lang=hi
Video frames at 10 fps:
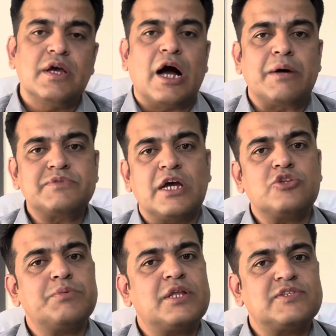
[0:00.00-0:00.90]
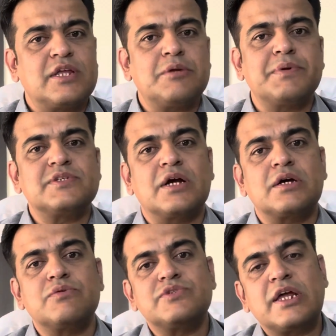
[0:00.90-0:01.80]
आप चाहें तो मेरे चैनल पर जाकर
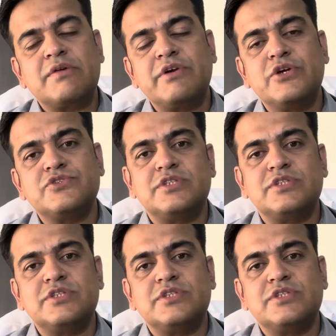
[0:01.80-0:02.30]
वो सारी वीडियोस